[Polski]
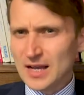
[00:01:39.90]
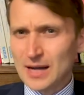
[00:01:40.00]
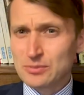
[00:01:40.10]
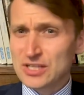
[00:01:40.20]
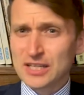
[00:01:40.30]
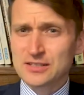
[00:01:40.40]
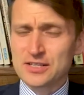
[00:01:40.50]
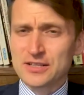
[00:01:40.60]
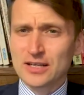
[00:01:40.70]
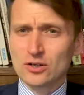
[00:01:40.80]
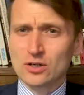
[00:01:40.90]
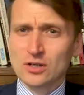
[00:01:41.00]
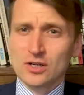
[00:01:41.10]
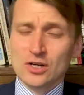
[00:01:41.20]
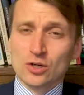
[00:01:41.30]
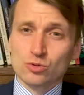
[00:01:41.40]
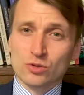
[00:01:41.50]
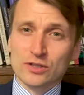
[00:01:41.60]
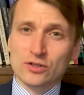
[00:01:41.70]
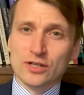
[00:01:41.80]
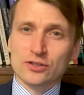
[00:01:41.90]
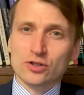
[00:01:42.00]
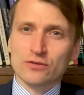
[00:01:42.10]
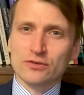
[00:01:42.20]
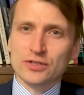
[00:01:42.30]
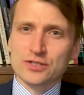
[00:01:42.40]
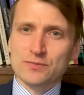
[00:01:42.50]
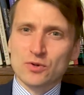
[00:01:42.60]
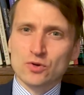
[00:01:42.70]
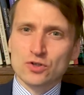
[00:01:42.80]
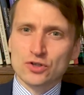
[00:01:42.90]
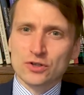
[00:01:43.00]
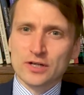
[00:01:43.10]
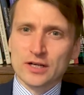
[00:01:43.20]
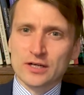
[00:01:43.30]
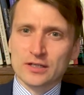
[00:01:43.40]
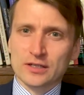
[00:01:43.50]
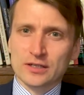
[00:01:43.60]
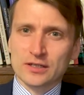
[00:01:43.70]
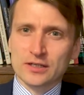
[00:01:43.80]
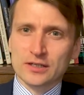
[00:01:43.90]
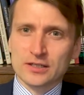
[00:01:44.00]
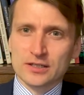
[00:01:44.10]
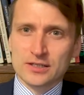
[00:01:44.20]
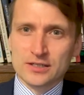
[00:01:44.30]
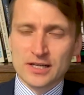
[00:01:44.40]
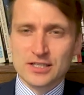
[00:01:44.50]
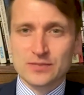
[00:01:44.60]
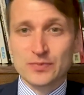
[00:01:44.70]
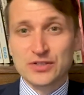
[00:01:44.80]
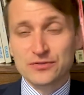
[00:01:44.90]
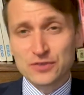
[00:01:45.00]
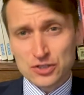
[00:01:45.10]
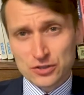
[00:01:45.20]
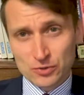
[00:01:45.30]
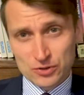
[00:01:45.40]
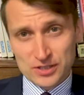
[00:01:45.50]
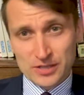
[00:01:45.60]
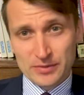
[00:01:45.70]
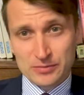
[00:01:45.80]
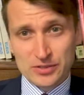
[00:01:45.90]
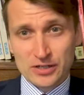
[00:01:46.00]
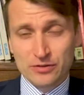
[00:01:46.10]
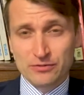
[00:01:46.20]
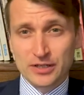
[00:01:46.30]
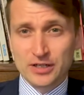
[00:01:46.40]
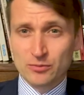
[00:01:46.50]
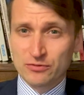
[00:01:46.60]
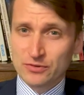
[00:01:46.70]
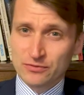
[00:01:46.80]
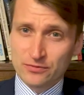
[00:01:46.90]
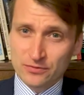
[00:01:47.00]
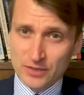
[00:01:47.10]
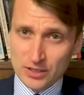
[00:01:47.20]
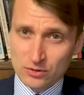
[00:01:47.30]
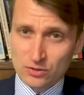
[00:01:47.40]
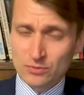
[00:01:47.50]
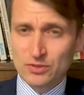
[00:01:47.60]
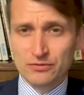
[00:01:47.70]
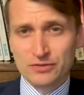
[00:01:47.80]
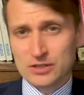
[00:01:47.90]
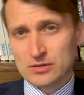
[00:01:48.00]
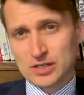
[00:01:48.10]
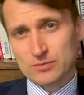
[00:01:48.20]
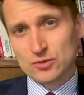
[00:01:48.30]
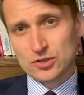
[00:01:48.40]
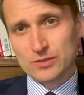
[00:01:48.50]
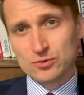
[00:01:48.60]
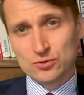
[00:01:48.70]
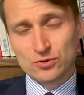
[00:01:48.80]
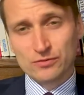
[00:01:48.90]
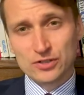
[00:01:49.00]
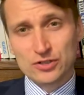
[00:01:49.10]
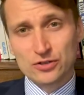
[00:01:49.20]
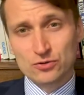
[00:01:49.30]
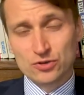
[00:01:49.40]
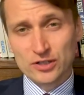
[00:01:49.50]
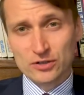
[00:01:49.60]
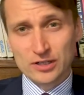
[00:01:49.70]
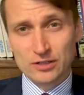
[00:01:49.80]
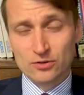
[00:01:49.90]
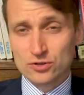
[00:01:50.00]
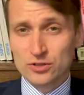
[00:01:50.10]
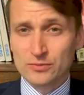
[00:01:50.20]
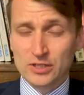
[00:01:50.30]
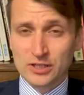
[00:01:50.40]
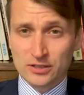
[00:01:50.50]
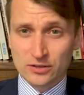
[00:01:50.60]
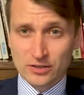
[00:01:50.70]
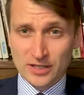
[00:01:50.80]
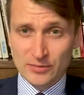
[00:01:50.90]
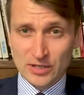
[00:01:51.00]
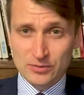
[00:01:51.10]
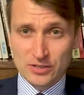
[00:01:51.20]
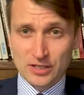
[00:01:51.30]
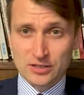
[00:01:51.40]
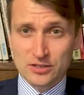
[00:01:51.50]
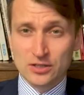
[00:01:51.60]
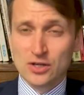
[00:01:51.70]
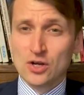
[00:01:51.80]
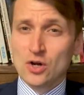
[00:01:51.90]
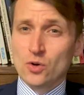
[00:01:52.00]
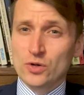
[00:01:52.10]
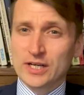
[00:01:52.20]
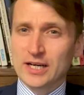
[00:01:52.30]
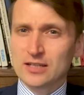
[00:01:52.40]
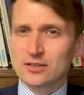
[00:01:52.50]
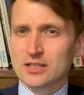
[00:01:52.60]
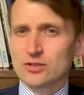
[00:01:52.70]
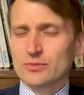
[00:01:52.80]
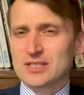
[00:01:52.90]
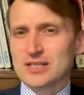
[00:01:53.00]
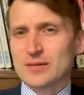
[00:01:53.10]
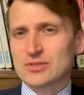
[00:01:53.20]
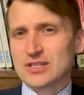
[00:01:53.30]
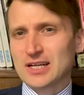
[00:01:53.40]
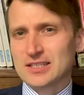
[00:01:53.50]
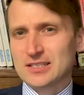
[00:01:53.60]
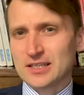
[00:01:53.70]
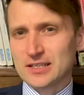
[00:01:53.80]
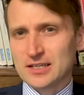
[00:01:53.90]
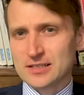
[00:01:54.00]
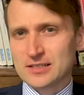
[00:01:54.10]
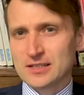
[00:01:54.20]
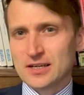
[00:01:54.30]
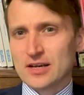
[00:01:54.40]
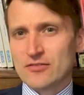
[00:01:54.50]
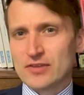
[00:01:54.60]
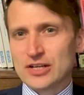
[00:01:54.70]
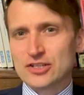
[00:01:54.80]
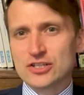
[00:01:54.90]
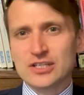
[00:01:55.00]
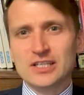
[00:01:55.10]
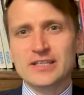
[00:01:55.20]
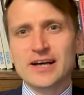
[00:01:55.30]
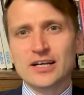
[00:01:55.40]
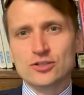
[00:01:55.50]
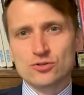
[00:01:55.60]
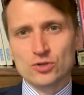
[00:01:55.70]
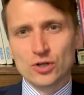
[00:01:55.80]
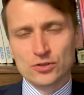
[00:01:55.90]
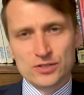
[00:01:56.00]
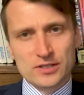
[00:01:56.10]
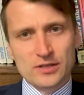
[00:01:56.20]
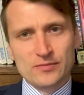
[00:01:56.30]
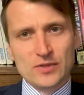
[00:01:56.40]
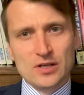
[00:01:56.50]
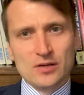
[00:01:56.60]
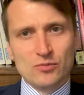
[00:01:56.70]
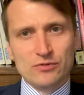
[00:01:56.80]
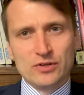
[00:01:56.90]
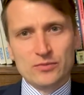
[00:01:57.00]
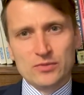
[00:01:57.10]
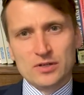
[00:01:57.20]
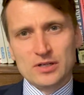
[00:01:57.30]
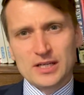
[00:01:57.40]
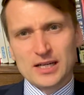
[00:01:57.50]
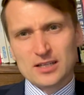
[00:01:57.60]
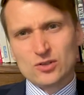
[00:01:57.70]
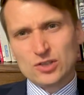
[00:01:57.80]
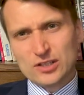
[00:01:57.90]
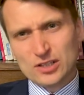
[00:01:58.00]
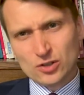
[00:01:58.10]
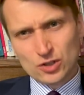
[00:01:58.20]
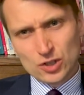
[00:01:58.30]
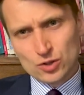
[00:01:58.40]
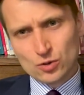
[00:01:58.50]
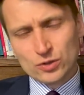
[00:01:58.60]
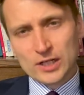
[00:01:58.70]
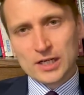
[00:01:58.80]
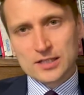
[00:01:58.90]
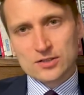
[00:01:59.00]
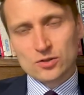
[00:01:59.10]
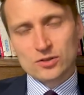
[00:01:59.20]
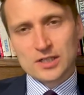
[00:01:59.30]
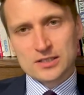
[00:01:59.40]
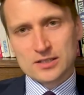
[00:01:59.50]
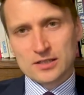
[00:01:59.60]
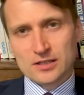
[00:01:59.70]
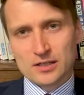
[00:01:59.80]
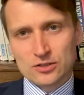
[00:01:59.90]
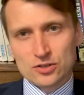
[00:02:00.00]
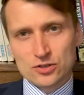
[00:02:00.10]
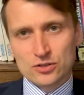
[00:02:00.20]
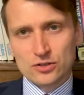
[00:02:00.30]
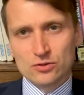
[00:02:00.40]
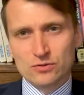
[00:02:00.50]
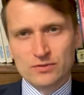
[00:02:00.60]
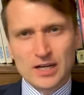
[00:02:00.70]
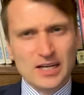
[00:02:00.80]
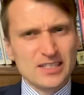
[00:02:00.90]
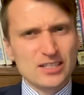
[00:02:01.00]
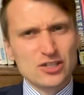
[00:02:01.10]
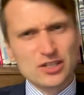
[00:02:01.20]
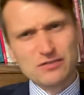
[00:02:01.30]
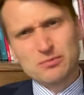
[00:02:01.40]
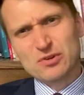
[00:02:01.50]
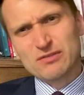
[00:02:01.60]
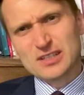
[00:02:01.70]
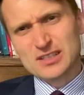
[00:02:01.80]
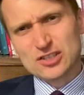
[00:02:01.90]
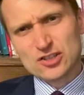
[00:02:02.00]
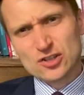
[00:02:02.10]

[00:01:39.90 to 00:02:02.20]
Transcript: abstrakcyjnego, które dodatkowo jest połączone e, ze specyficznym rodzajem abstrahowania, bowiem w ekonomii i w naukach można posługiwać się różnego, różnymi kategoriami abstrakcji. U Ricardo natomiast abstrakcja jest wręcz idealizująca, bowiem Ricardo nie tylko izoluje nas od akcydentalnych czynników, ale zaczyna wprowadzać